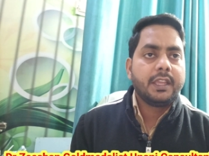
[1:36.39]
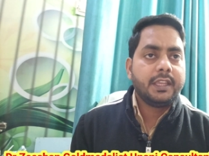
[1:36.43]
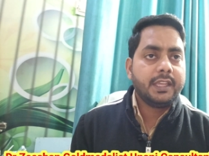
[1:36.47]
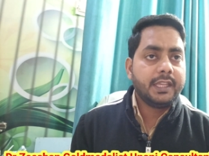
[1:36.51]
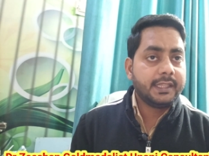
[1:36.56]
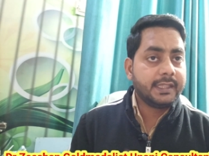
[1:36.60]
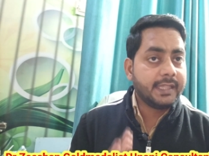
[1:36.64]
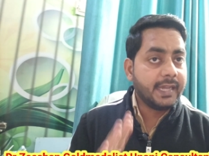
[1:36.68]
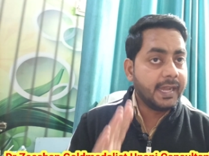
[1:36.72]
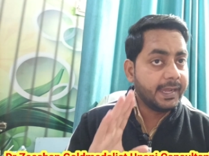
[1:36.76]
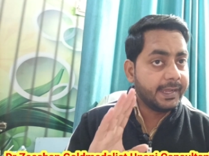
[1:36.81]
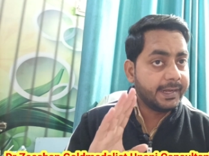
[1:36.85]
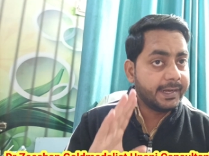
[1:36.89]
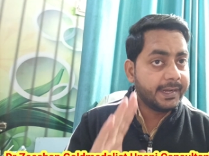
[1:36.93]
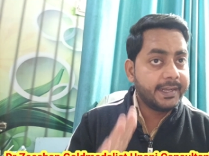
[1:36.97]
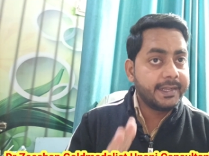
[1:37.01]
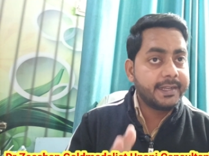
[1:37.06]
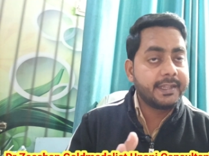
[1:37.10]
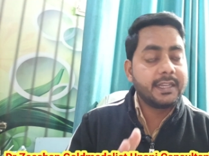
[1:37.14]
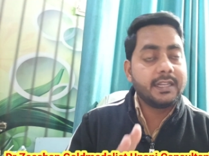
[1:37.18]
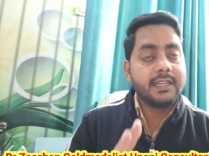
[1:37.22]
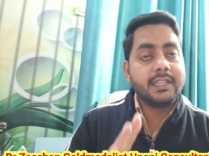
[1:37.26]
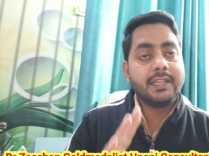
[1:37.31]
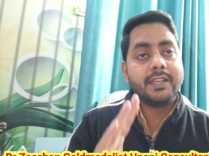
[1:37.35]
ये
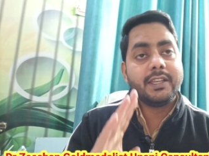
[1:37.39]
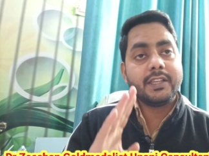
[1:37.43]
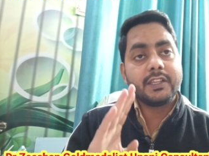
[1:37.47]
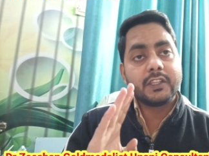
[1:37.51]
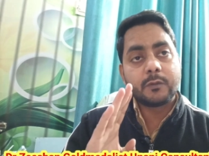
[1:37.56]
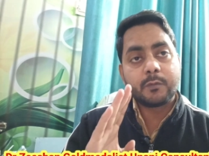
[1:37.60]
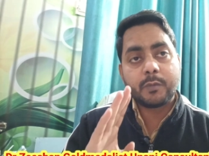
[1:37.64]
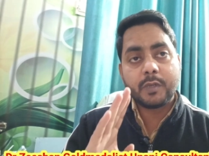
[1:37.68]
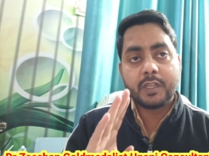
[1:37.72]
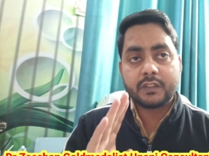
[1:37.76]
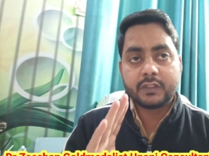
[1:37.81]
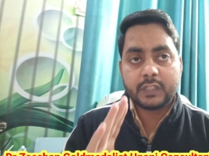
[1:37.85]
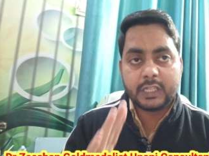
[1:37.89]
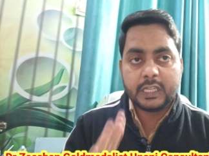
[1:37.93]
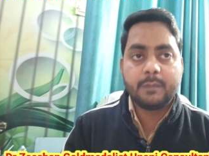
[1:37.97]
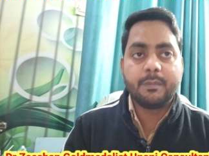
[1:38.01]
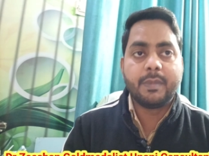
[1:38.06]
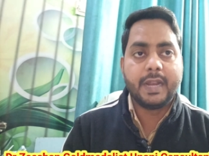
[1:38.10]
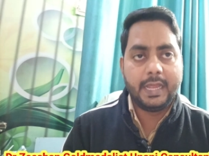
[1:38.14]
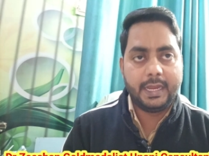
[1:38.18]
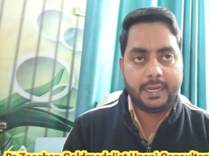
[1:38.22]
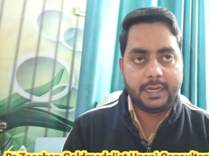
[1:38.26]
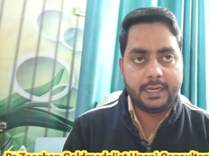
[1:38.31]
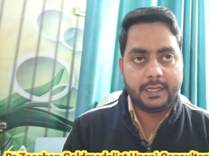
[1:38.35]
थायराइड के लिए स्पेशली
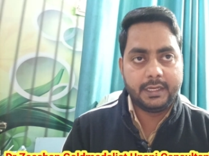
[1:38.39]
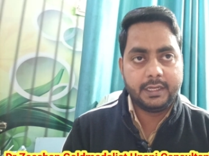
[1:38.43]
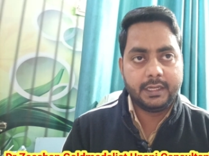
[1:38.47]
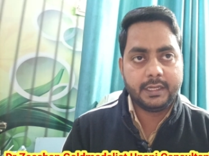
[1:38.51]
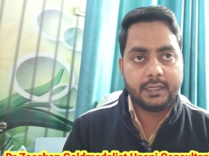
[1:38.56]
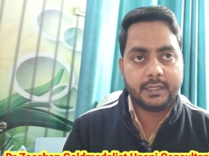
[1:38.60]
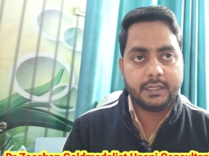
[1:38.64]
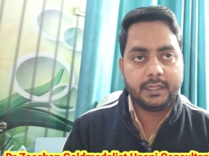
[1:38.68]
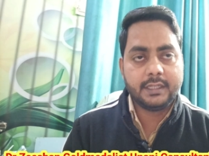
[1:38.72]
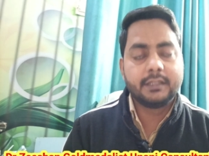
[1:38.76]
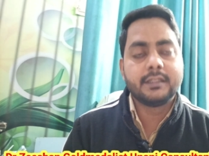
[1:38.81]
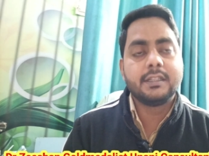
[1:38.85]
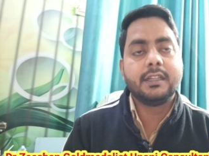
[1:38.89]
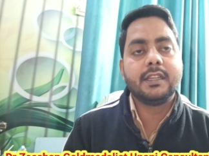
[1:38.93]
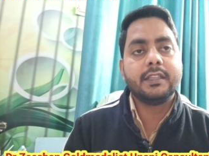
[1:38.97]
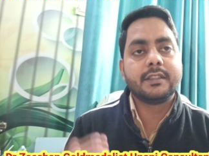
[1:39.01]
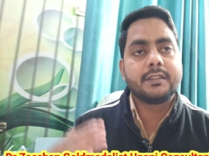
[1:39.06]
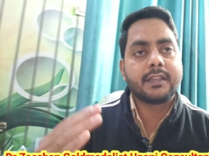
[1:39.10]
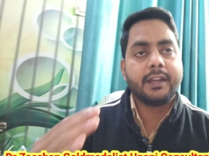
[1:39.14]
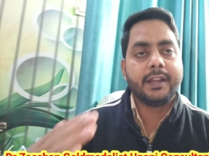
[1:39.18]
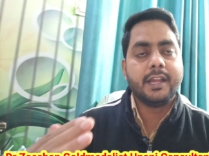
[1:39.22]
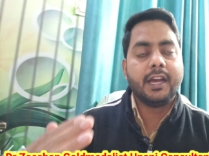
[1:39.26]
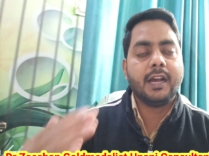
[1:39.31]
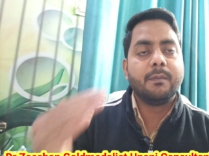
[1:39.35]
बनाई गई है इसलिए
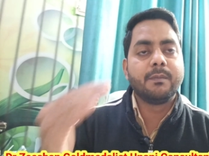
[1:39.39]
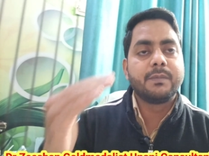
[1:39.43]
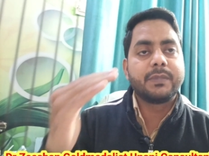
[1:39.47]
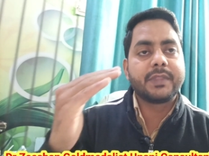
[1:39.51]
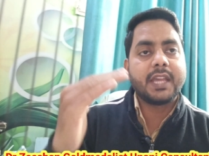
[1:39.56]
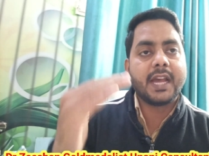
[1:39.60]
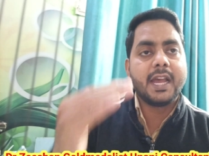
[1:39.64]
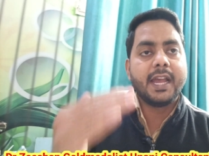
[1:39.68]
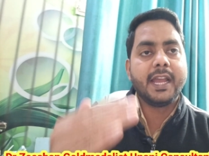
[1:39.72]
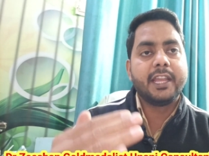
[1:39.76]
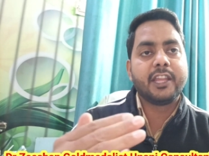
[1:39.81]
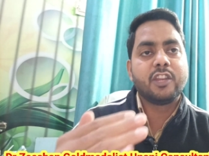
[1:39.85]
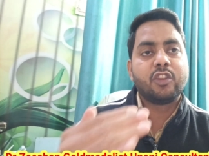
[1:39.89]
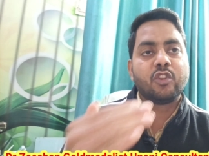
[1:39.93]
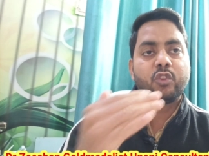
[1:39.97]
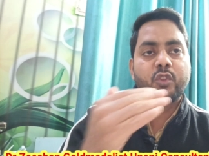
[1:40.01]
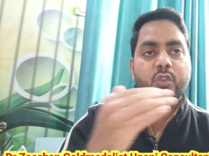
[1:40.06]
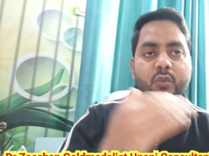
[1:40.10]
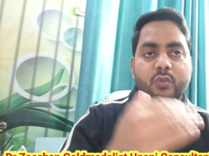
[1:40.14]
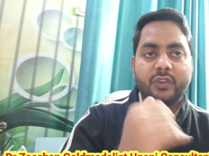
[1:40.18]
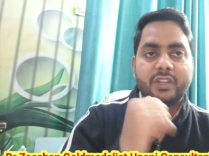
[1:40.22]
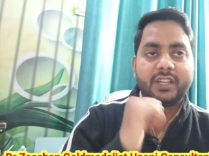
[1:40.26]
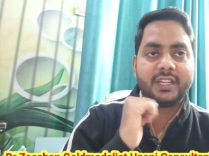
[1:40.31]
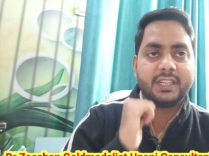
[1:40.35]
इसका नाम
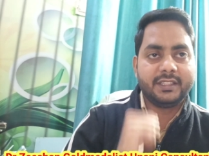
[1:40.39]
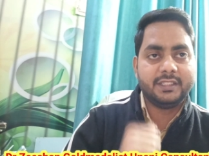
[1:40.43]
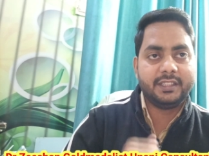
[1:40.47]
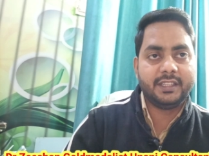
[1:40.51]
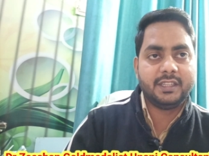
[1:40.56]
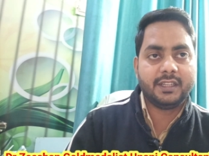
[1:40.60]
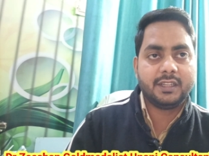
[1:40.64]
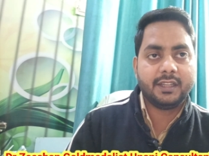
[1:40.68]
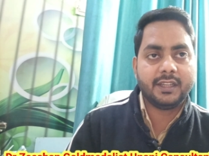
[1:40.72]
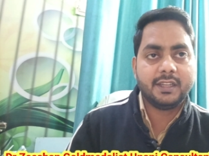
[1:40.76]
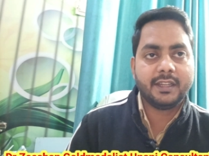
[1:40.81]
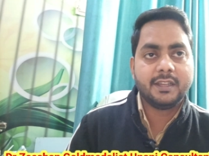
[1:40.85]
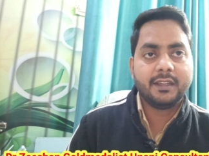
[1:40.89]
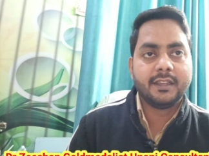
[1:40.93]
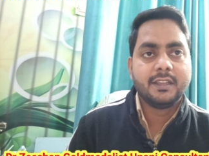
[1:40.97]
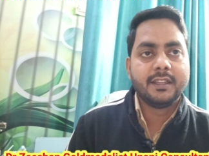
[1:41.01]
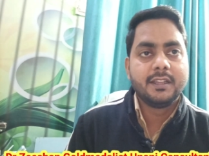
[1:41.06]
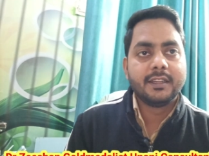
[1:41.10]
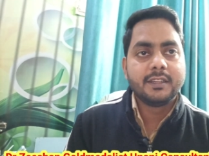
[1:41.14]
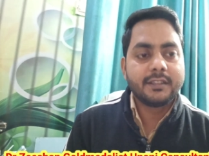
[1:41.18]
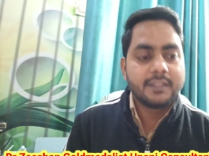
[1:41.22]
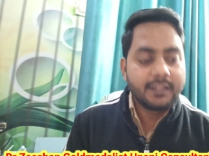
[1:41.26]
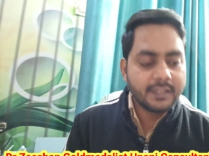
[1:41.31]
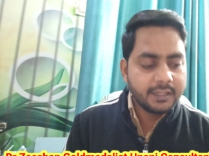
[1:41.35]
थायरोक्योर कर दिया गया
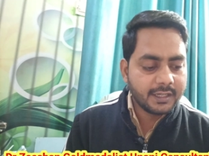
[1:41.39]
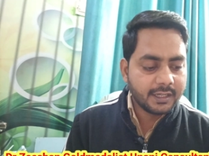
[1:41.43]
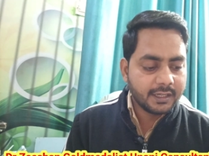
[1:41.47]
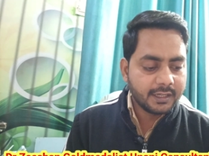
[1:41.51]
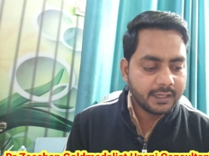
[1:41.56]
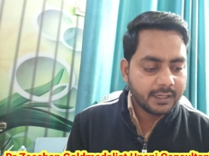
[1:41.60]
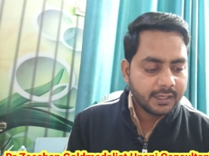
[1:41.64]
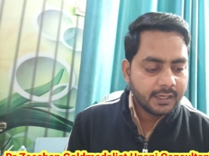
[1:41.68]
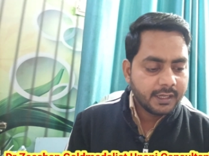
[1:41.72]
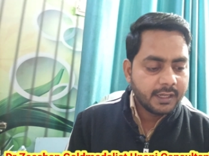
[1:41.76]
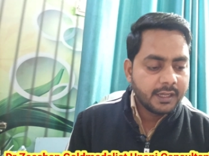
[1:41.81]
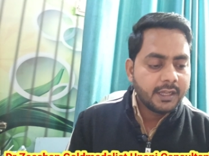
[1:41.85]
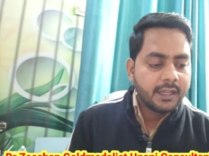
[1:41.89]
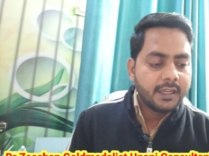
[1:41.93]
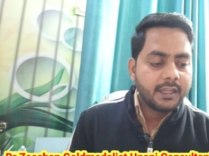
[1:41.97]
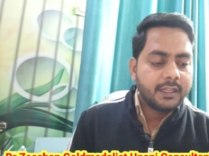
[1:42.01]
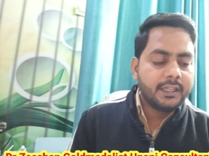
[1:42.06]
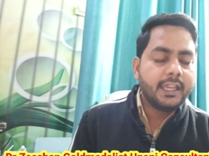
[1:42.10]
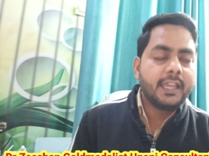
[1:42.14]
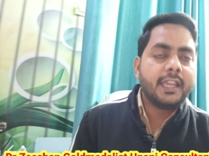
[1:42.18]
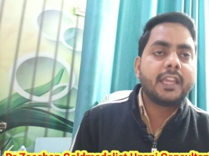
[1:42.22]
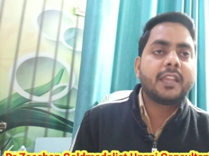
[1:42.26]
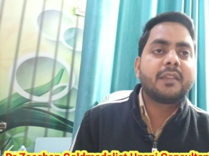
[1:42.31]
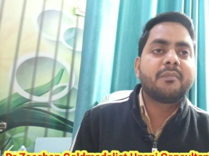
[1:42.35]
ठीक है
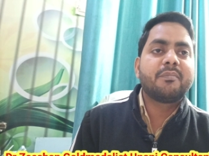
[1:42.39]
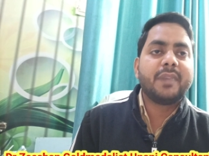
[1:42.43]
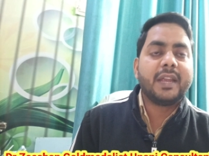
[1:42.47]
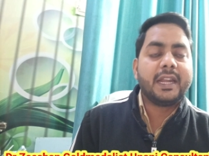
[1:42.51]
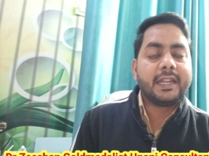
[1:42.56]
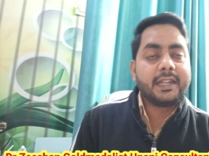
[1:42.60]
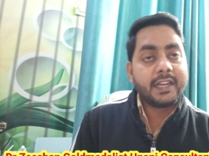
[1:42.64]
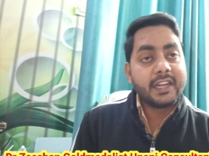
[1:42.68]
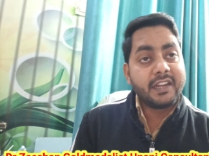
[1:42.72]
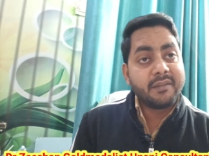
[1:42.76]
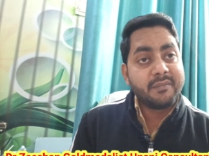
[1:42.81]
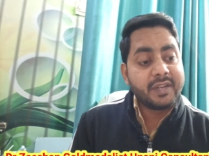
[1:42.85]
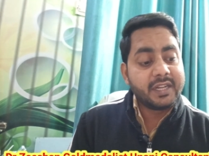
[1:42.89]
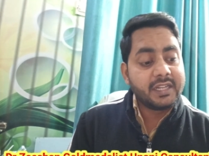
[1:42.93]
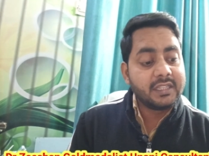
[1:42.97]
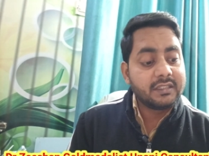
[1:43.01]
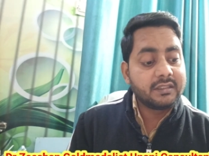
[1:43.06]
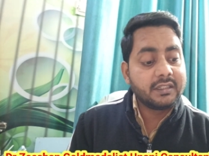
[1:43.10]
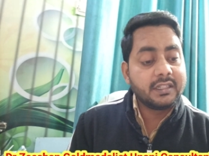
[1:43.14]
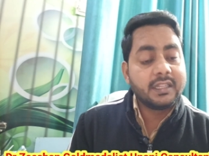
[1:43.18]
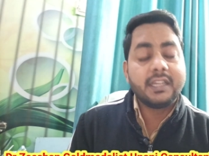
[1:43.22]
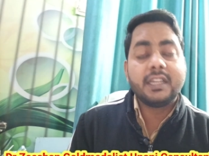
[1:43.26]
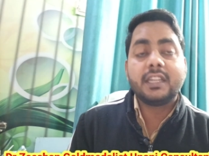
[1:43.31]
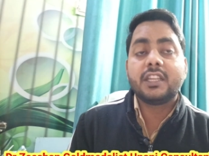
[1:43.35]
ये एक पैटेंट
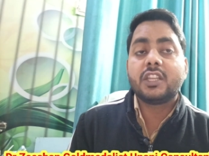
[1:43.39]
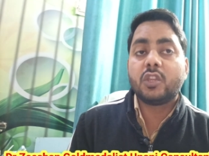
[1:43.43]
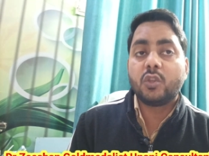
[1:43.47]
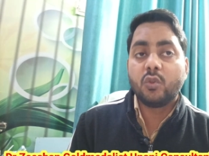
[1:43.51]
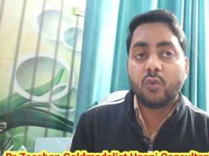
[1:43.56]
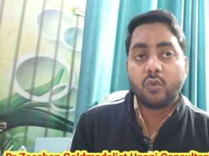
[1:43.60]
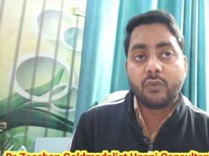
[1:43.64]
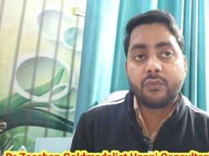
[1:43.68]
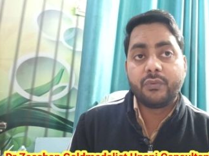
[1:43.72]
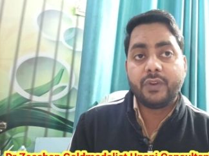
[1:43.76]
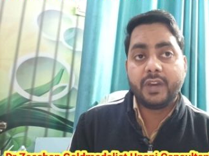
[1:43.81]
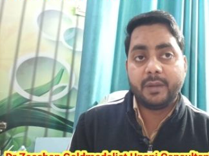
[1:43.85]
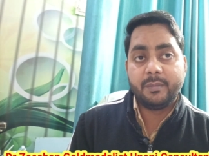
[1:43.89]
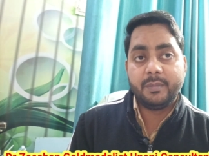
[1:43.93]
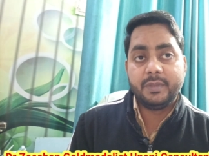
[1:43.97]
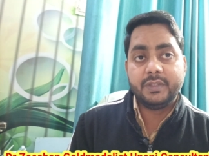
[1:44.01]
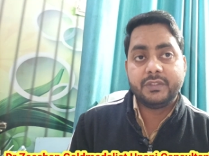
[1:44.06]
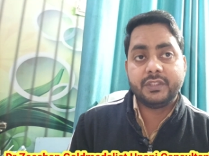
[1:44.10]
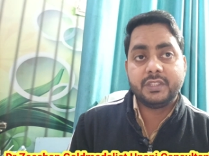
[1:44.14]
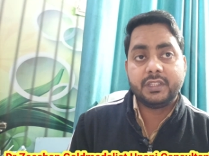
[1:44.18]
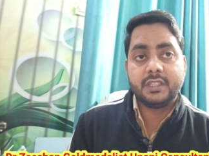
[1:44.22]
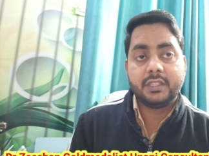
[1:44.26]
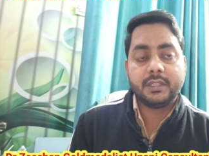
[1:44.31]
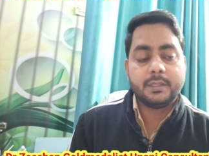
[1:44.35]
मेडिसिन है क्योर
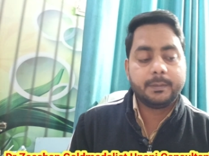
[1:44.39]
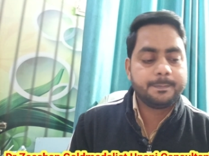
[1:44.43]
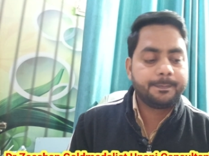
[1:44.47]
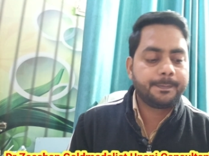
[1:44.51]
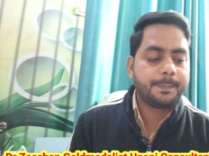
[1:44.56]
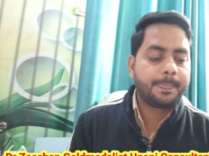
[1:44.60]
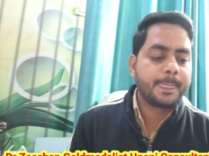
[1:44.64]
फार्मेसी की